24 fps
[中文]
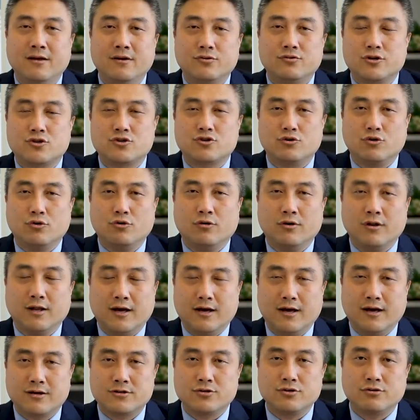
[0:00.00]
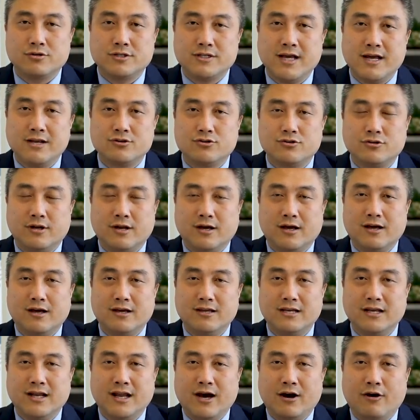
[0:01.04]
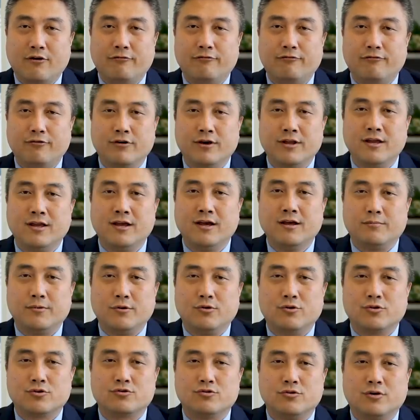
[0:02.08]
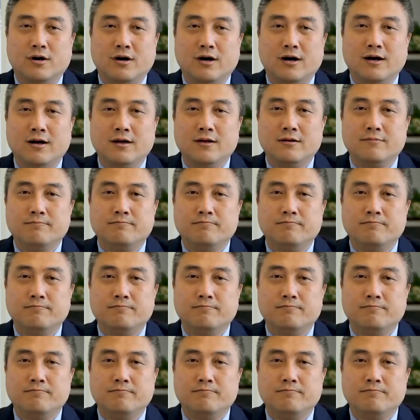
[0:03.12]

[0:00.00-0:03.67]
使用了受限制的医疗福利，比如说